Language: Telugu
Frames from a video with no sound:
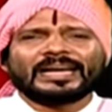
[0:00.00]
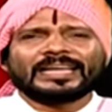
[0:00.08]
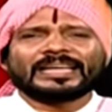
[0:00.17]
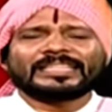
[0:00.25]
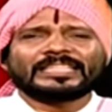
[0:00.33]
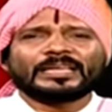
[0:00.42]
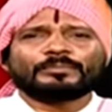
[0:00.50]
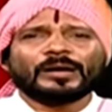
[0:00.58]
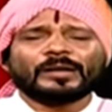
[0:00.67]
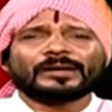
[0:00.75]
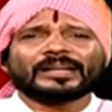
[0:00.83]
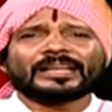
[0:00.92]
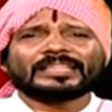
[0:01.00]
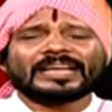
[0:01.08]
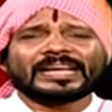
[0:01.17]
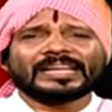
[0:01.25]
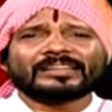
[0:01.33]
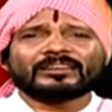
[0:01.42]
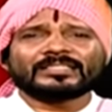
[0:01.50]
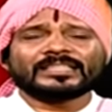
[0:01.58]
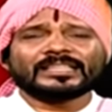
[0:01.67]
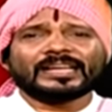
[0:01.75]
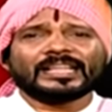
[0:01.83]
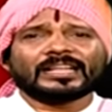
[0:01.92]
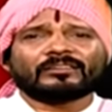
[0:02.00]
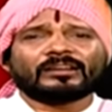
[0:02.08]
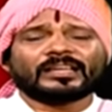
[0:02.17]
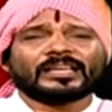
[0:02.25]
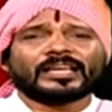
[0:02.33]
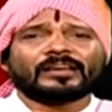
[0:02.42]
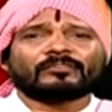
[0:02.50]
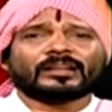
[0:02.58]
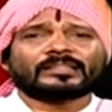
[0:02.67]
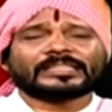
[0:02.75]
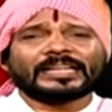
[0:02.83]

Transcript: ఇక దీపాల పండుగ దగ్గరికి వచ్చింది కదా నువ్వు ఇంకే ఉన్నది